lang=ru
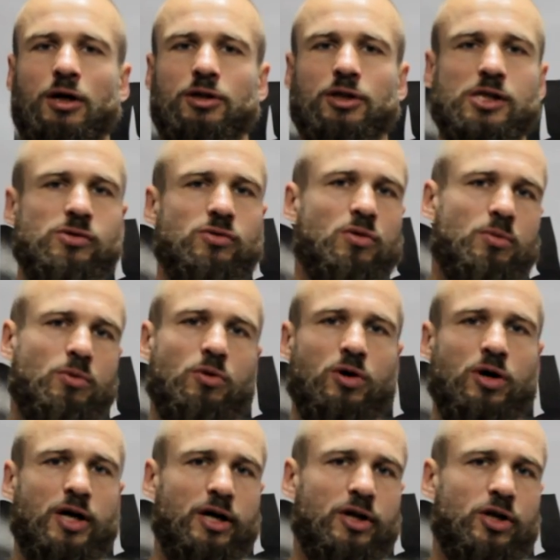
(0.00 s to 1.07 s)
назовем его
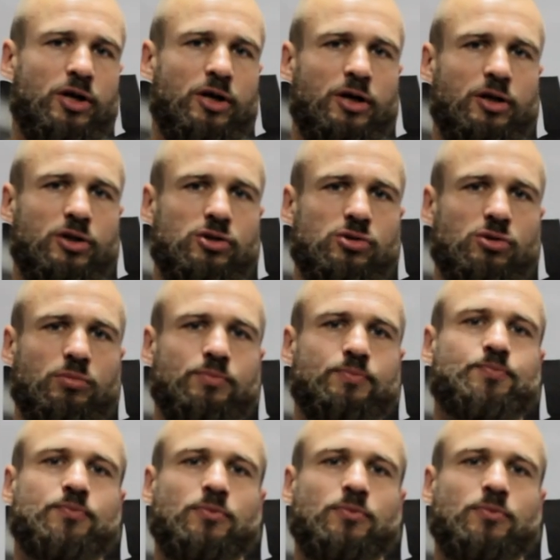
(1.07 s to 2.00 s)
хайкик колесом.